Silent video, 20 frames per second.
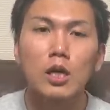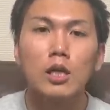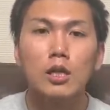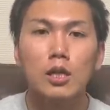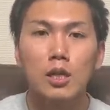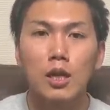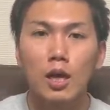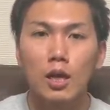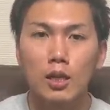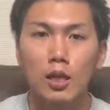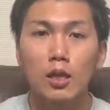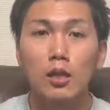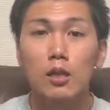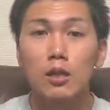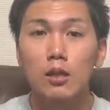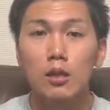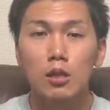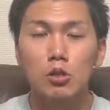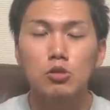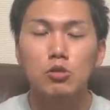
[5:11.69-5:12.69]
れてた
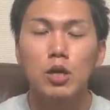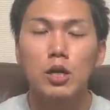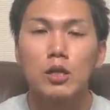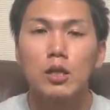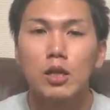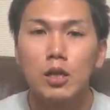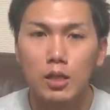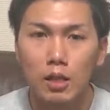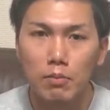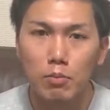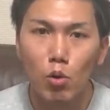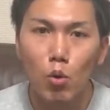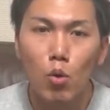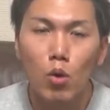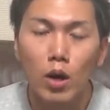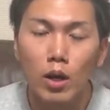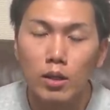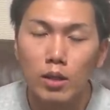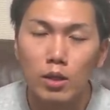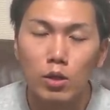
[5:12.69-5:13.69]
方っていう方が多分
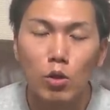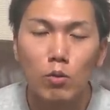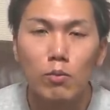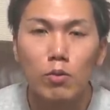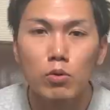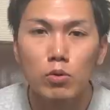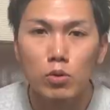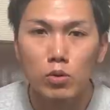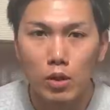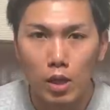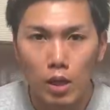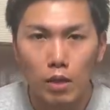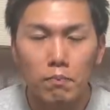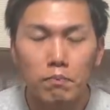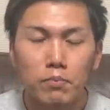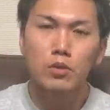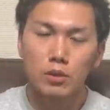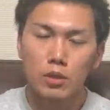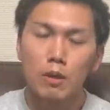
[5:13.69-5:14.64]
多かったと思うので、